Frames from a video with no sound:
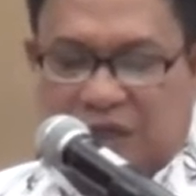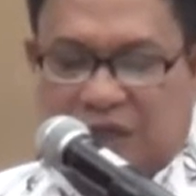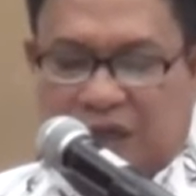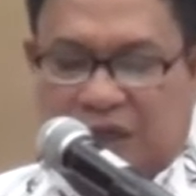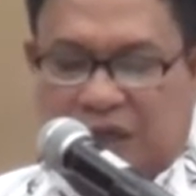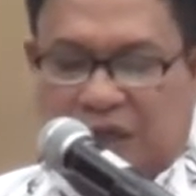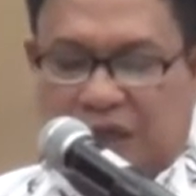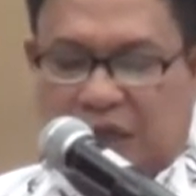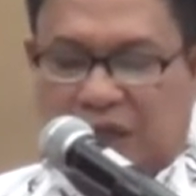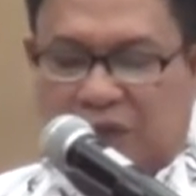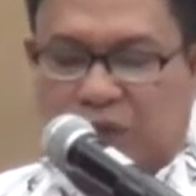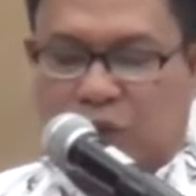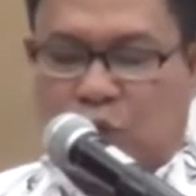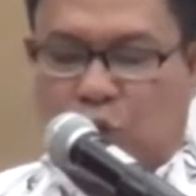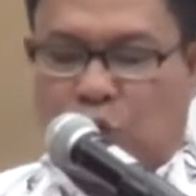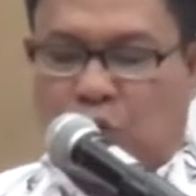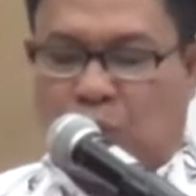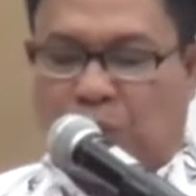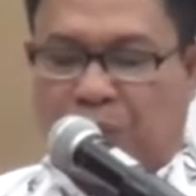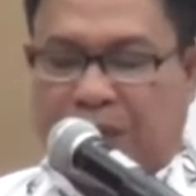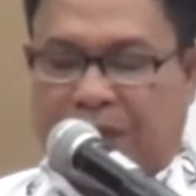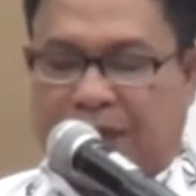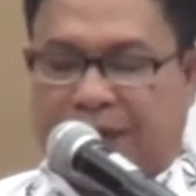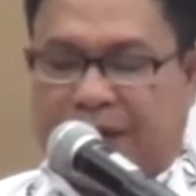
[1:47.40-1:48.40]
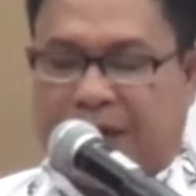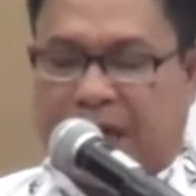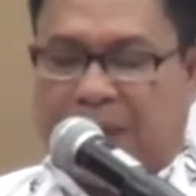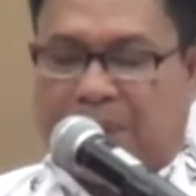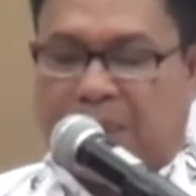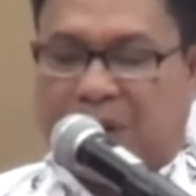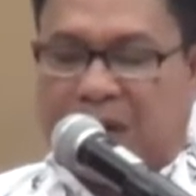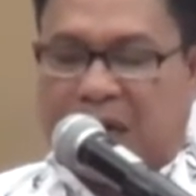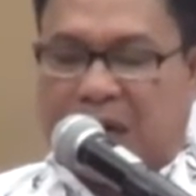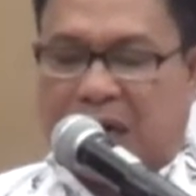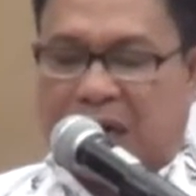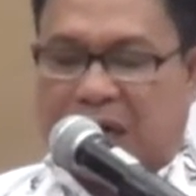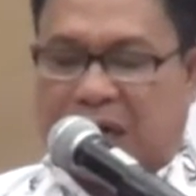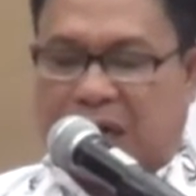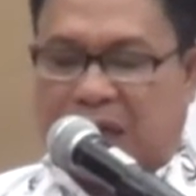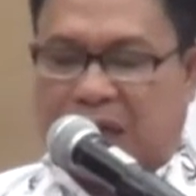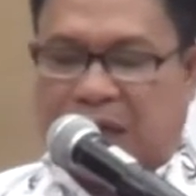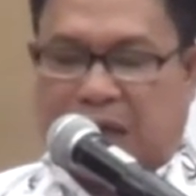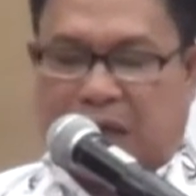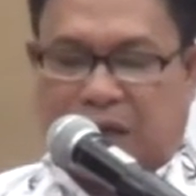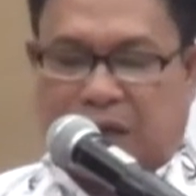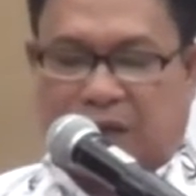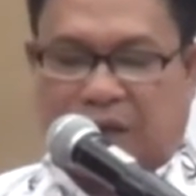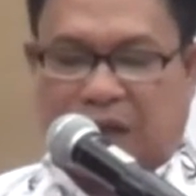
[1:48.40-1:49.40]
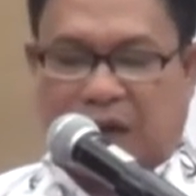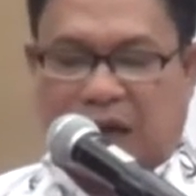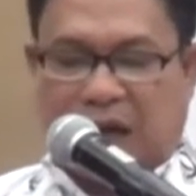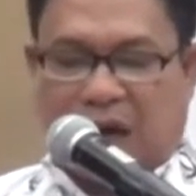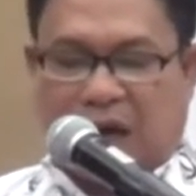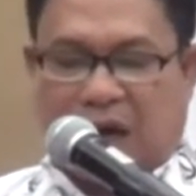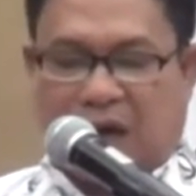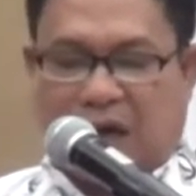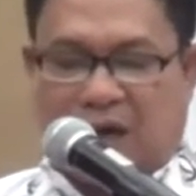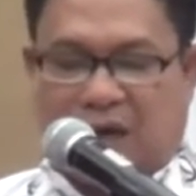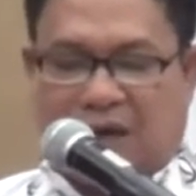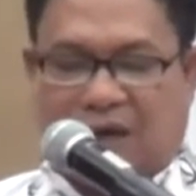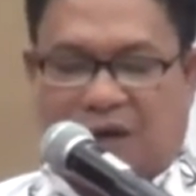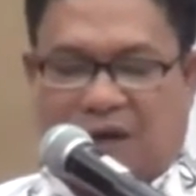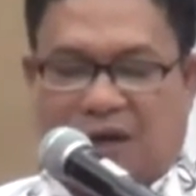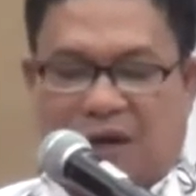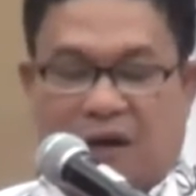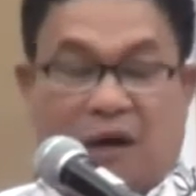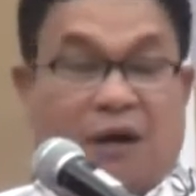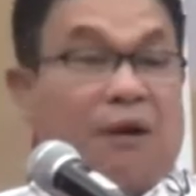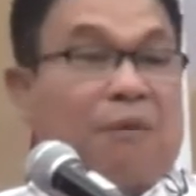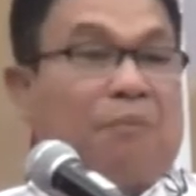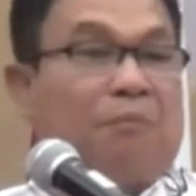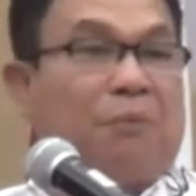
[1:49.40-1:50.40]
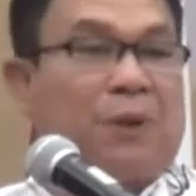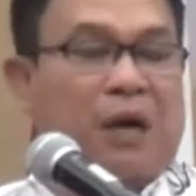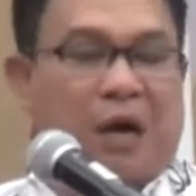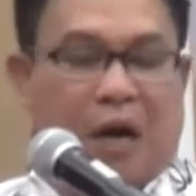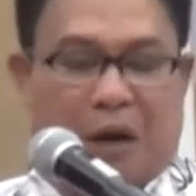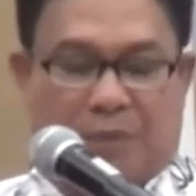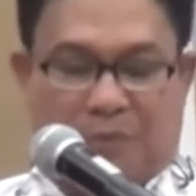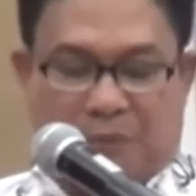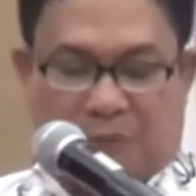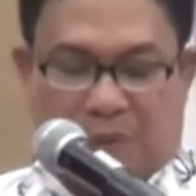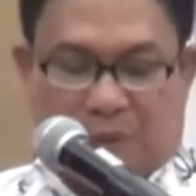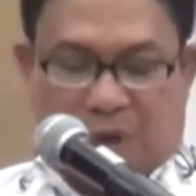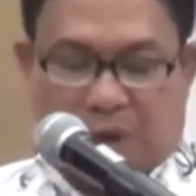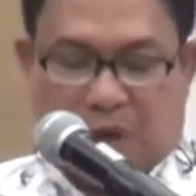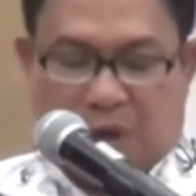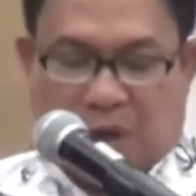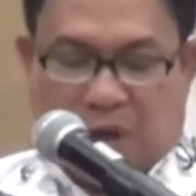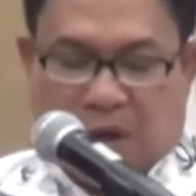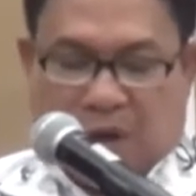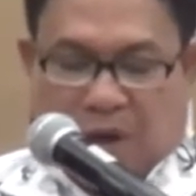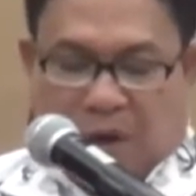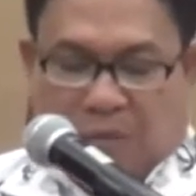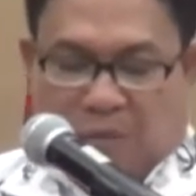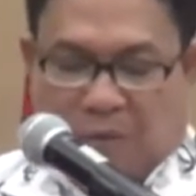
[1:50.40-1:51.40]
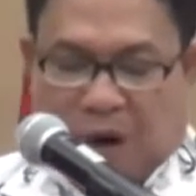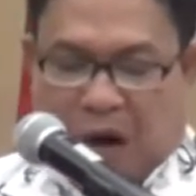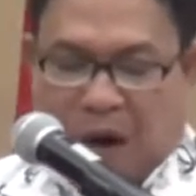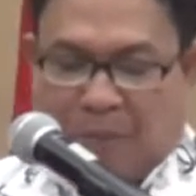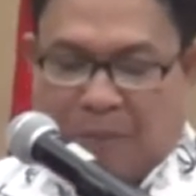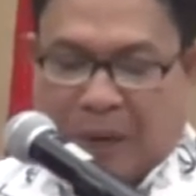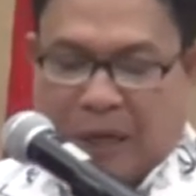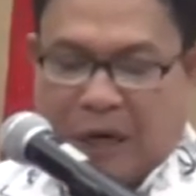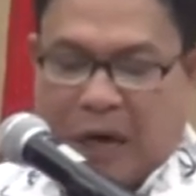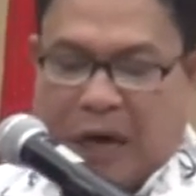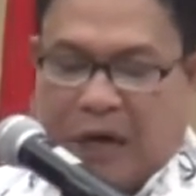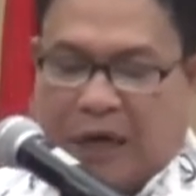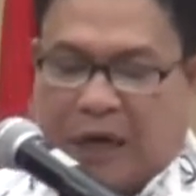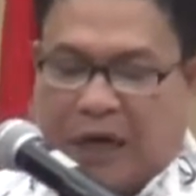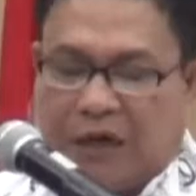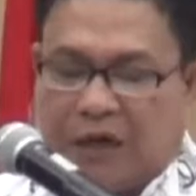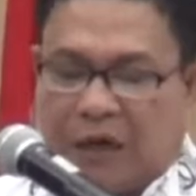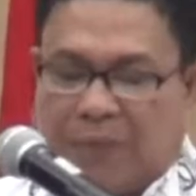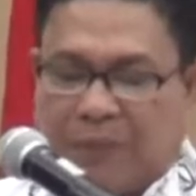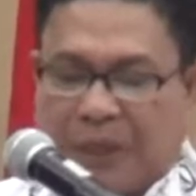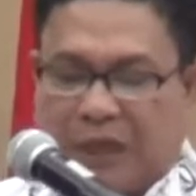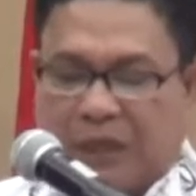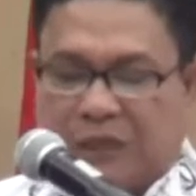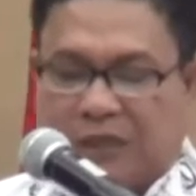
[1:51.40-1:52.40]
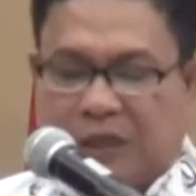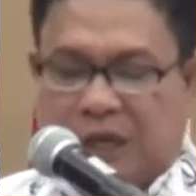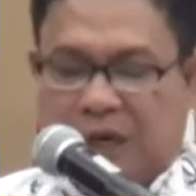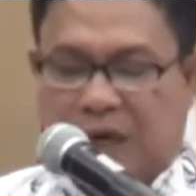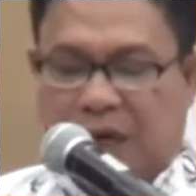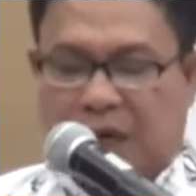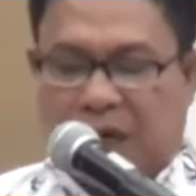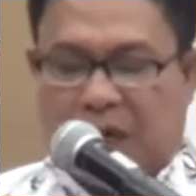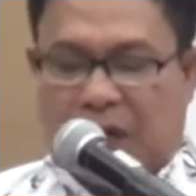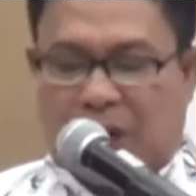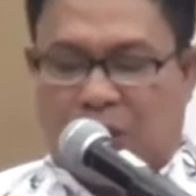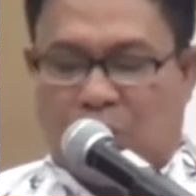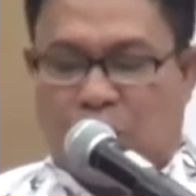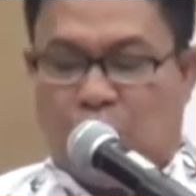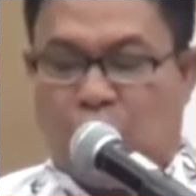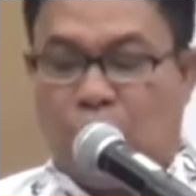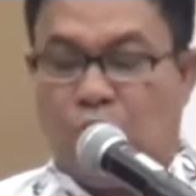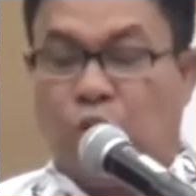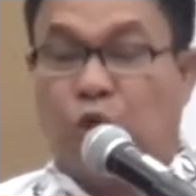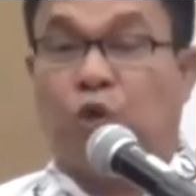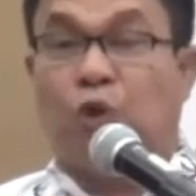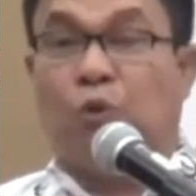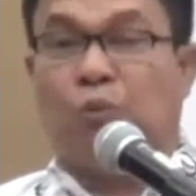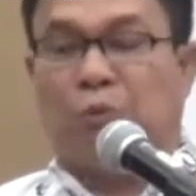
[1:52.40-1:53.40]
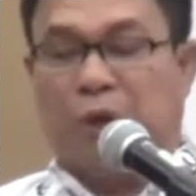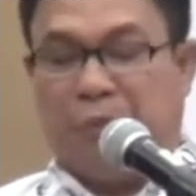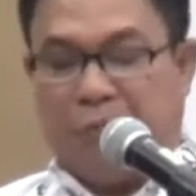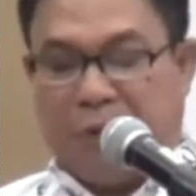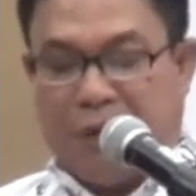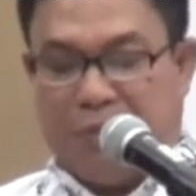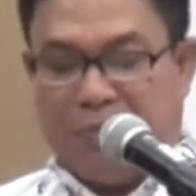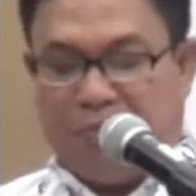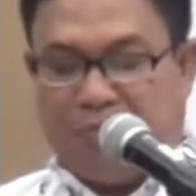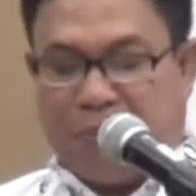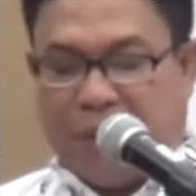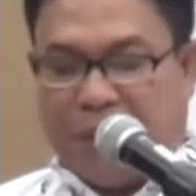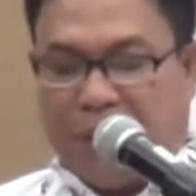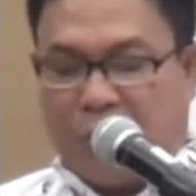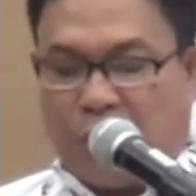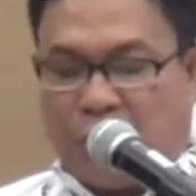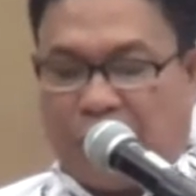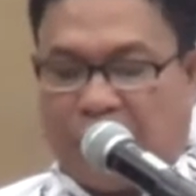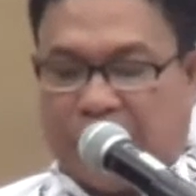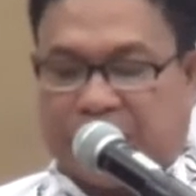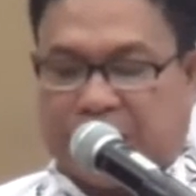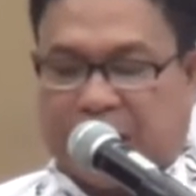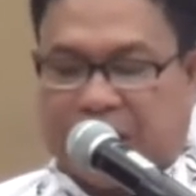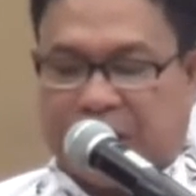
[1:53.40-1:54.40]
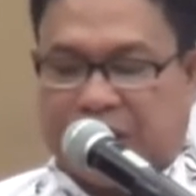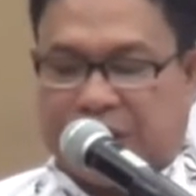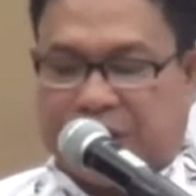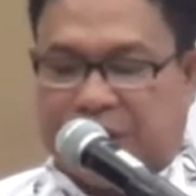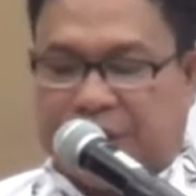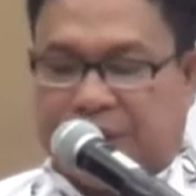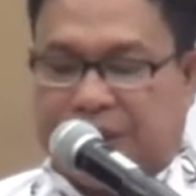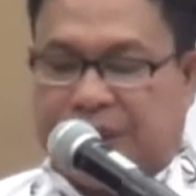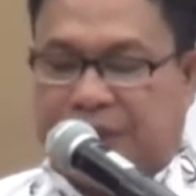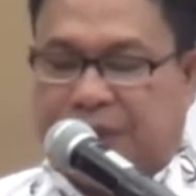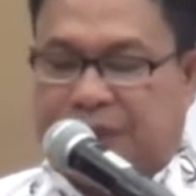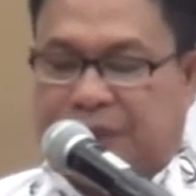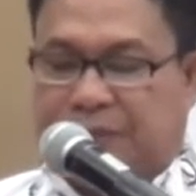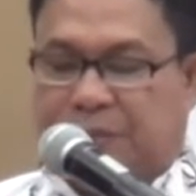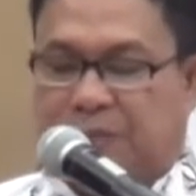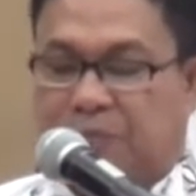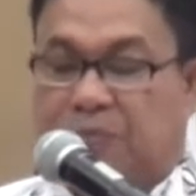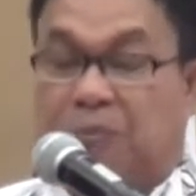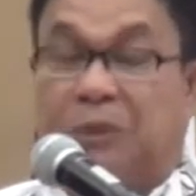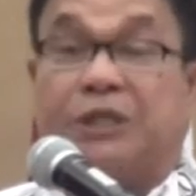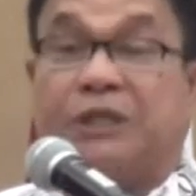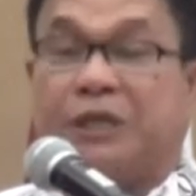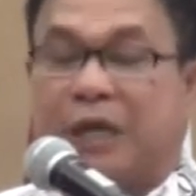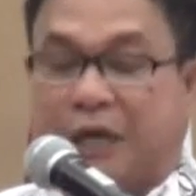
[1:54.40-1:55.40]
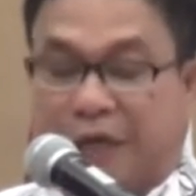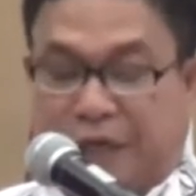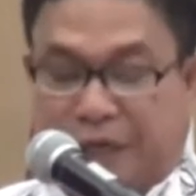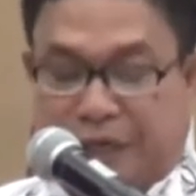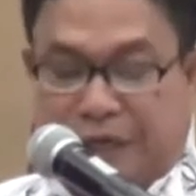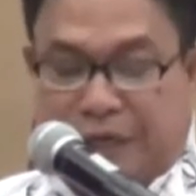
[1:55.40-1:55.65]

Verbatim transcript: serta seluruh penitia binara yang telah mengamanahkan kepada saya untuk memimpin organisasi besar